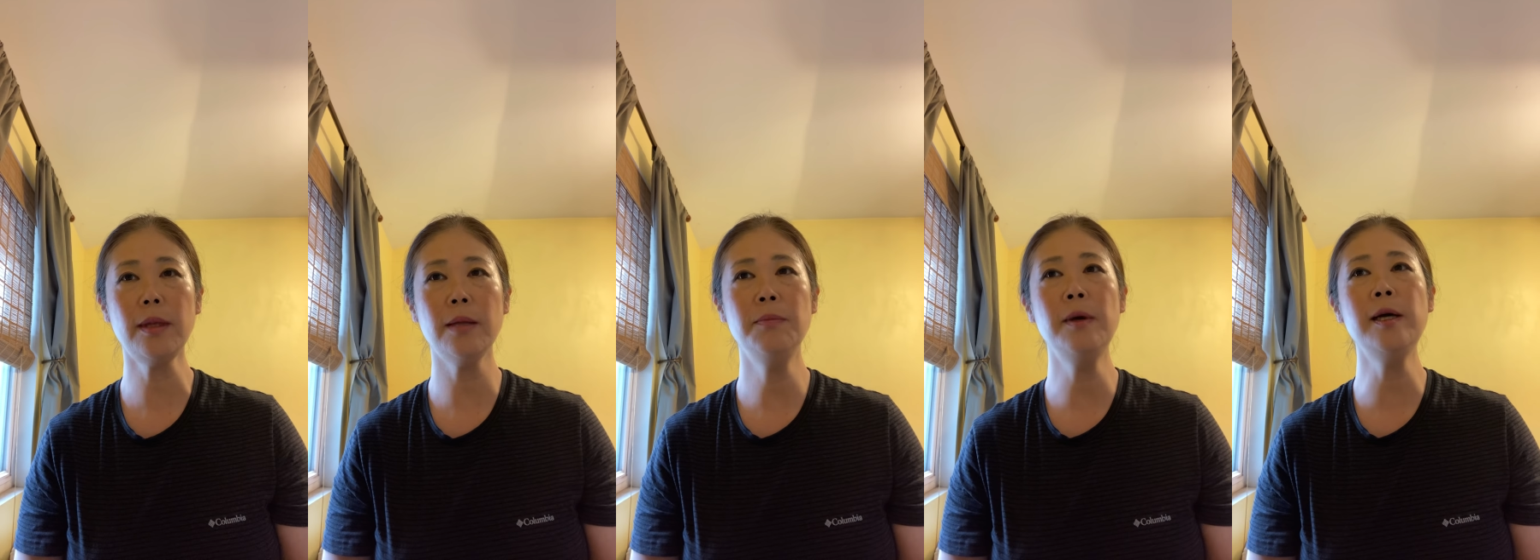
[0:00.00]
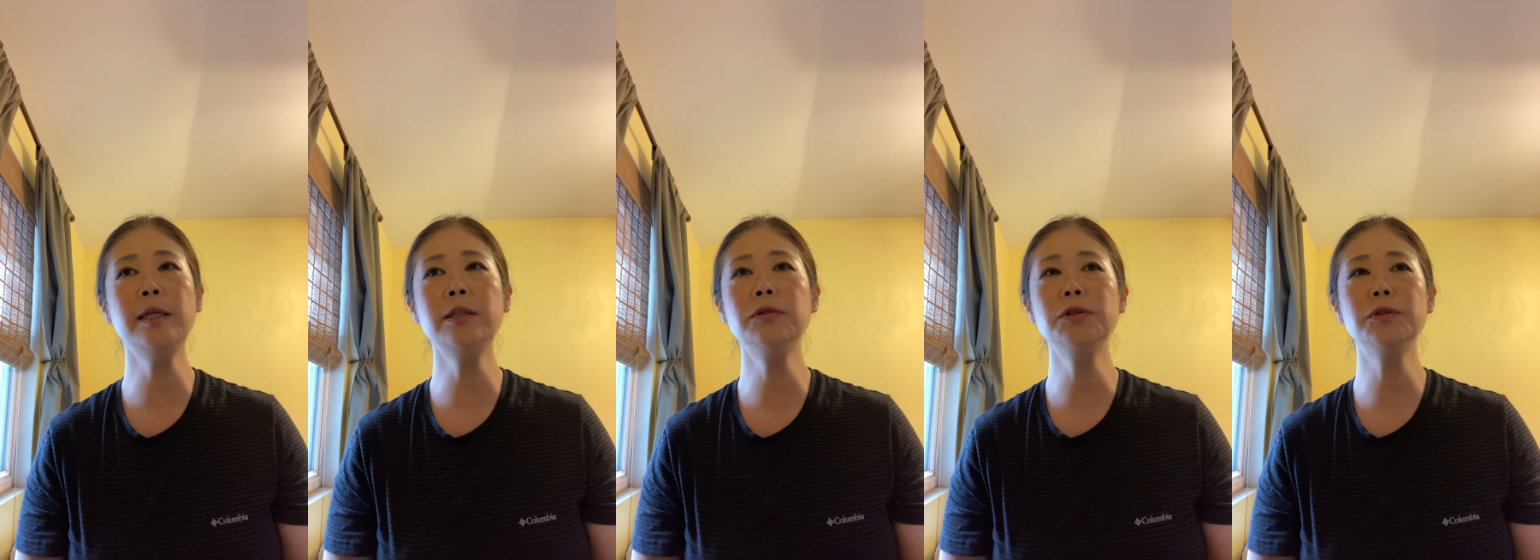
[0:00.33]

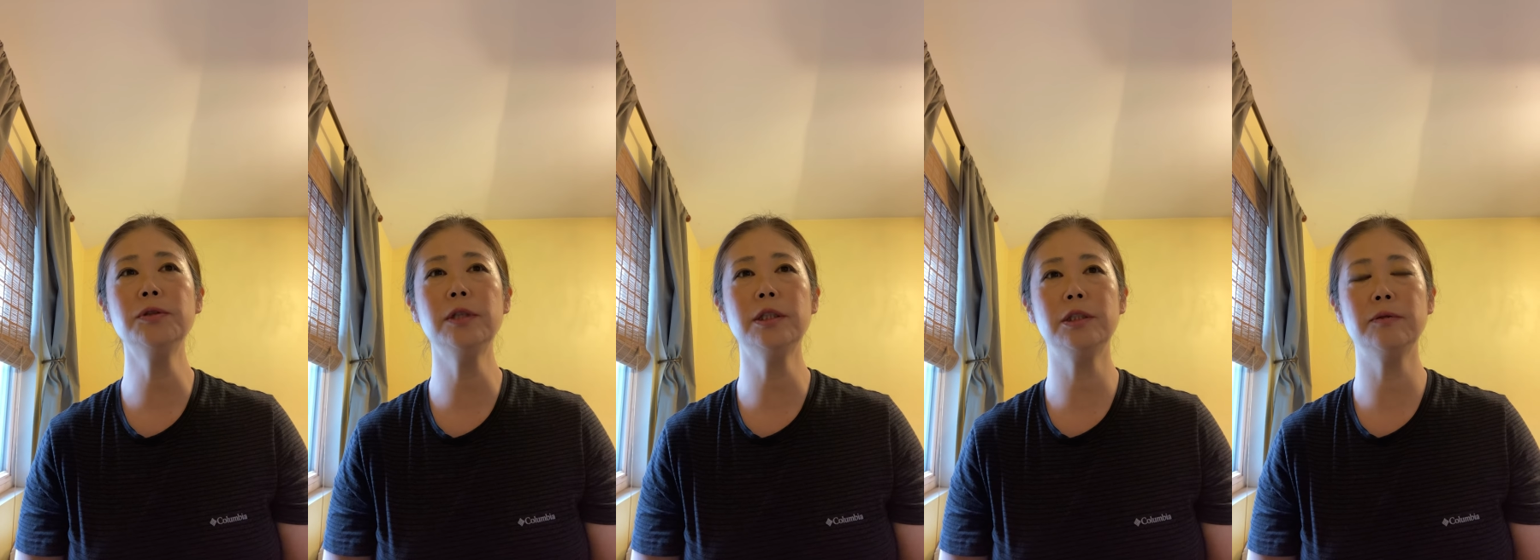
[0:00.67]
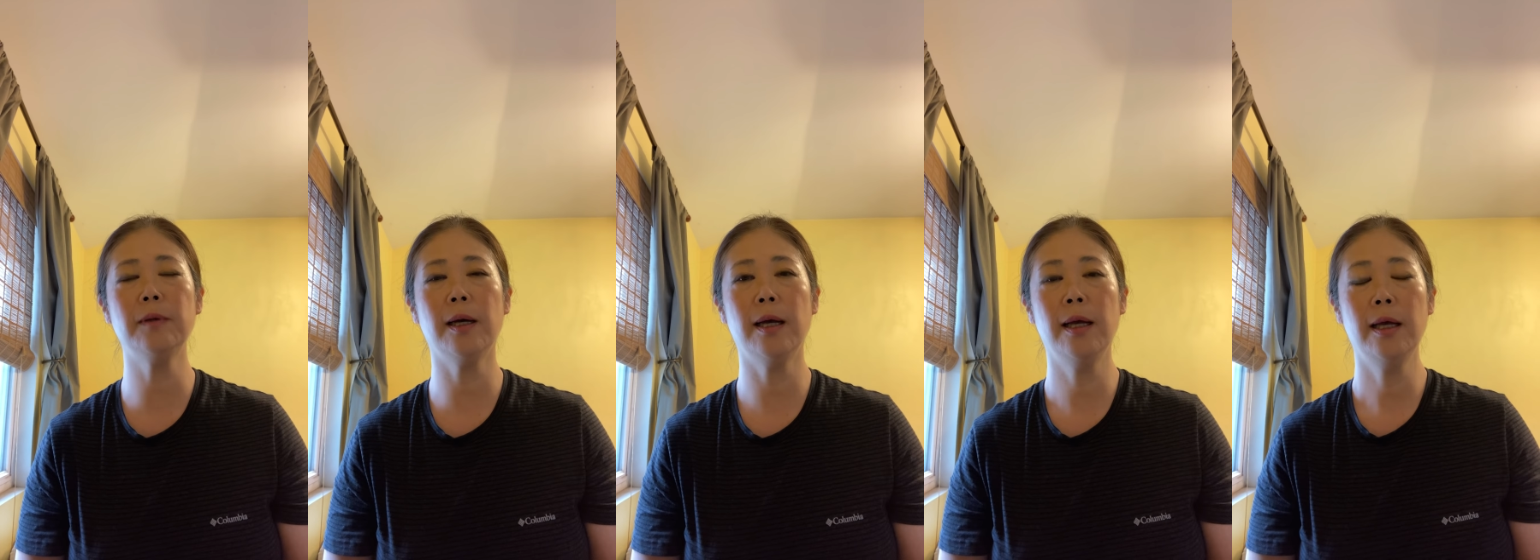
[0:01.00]
周りの人たち
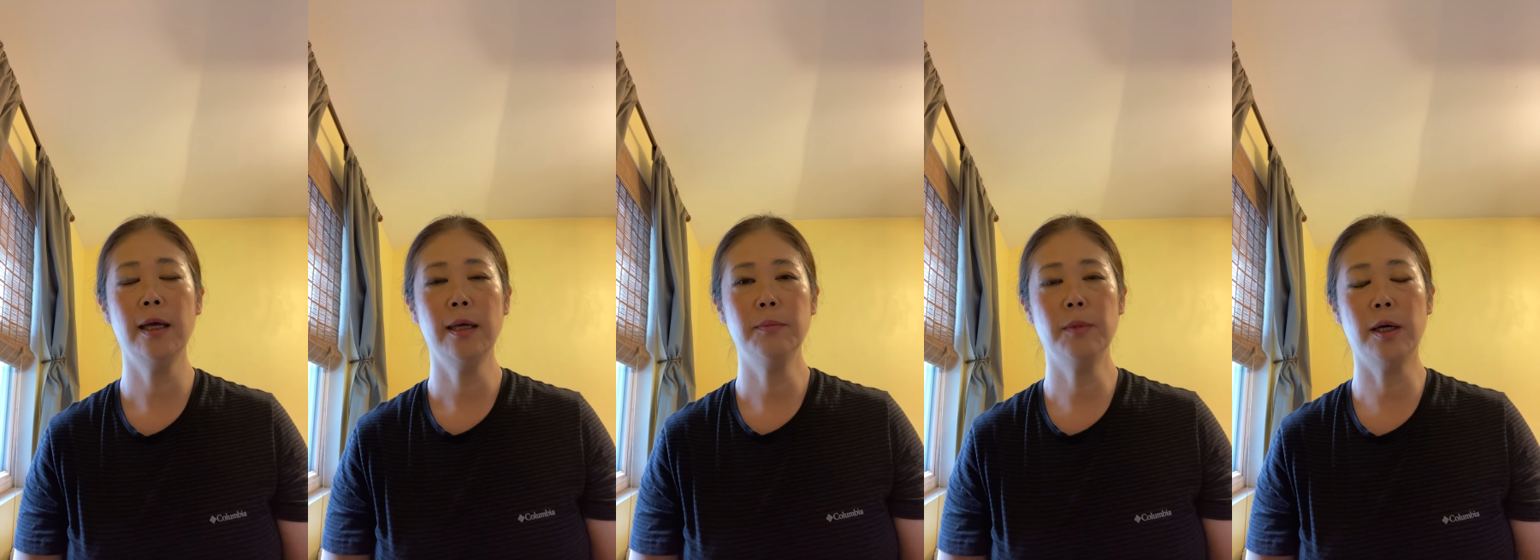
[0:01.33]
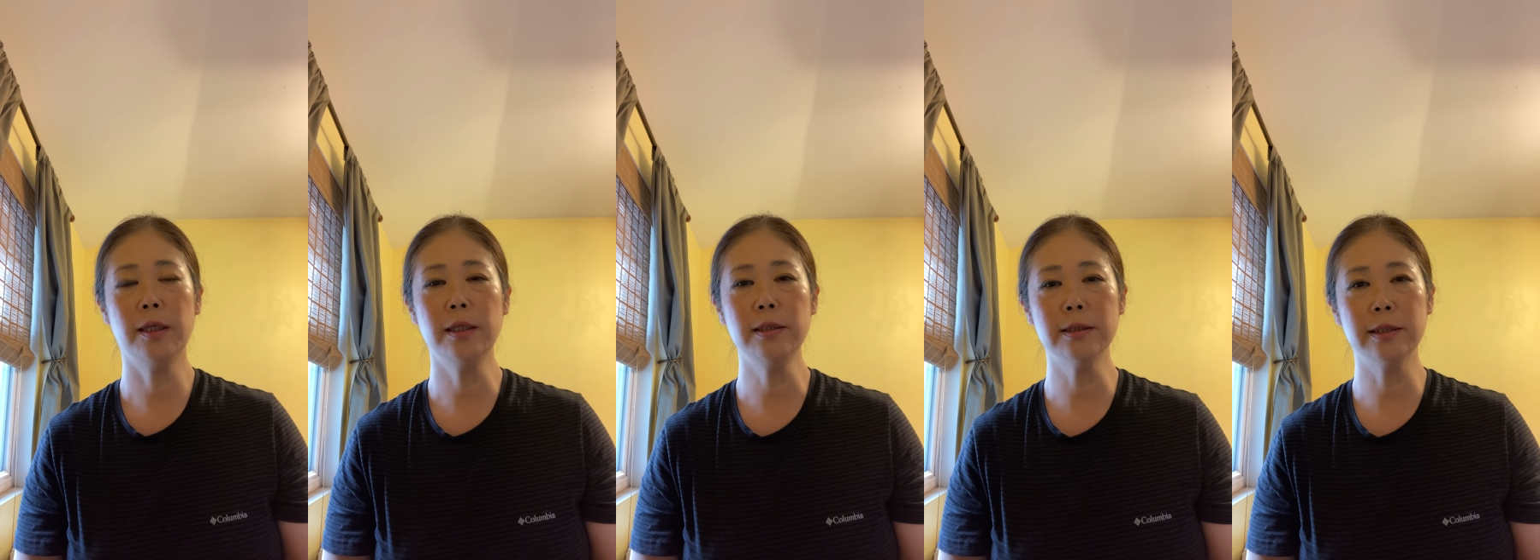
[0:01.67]
は「
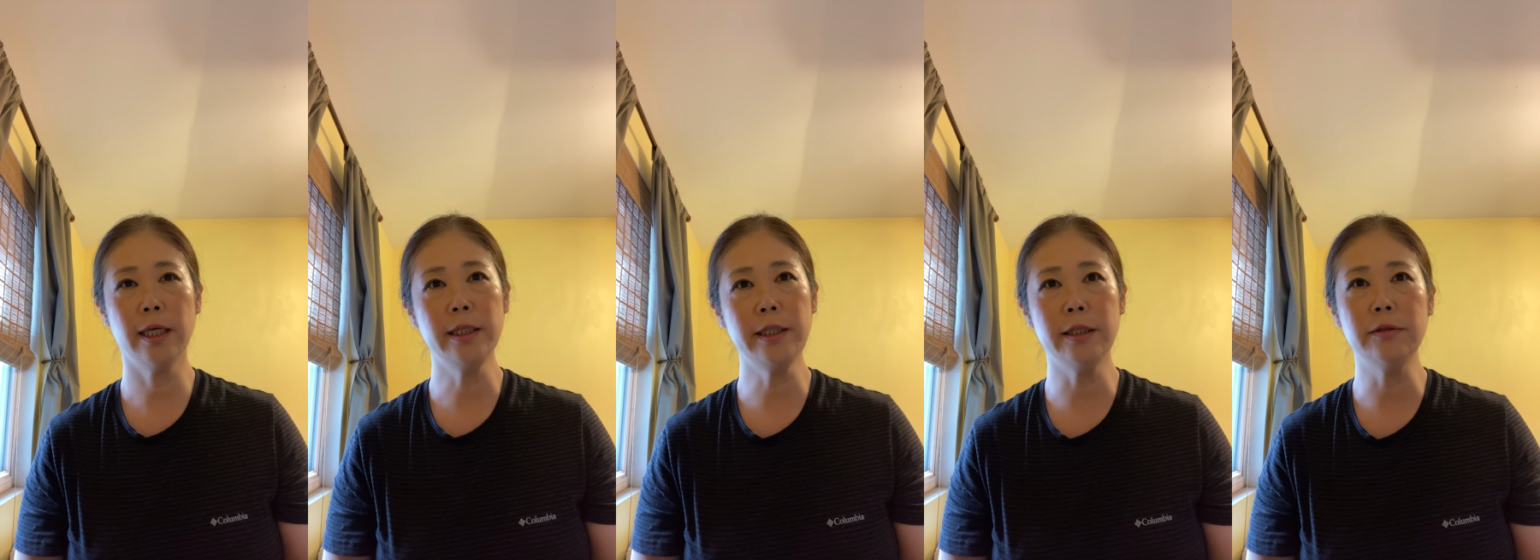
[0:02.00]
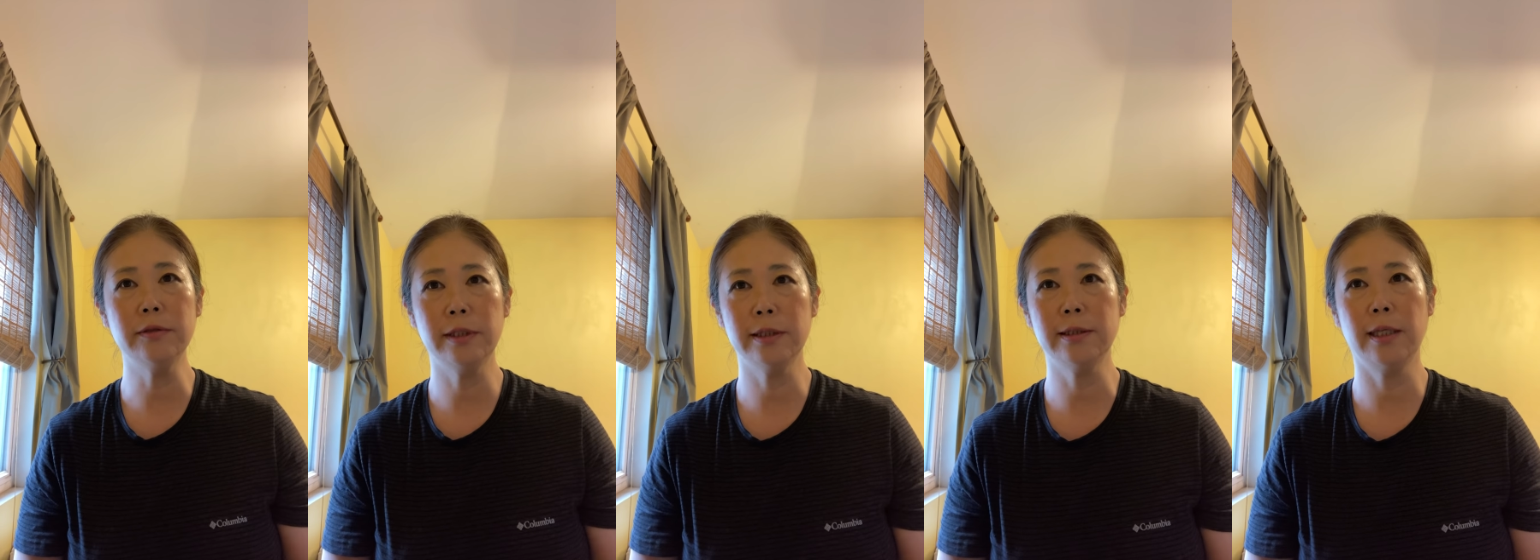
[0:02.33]
あなた
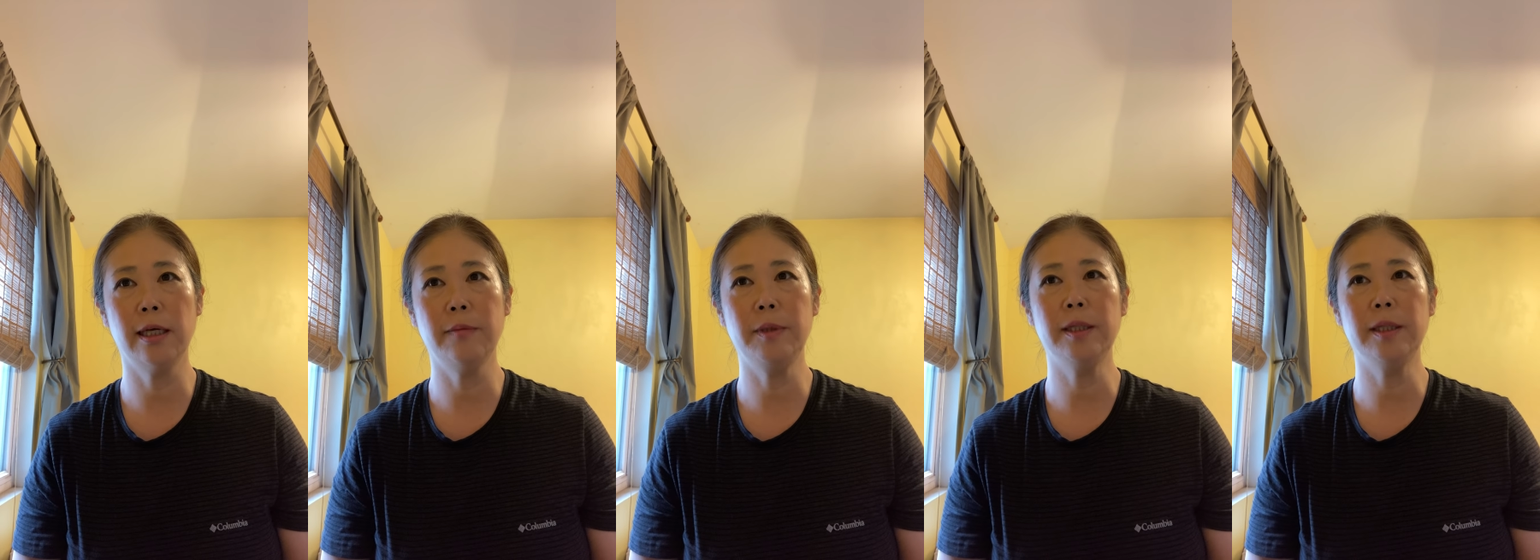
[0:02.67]
サイキックですか?」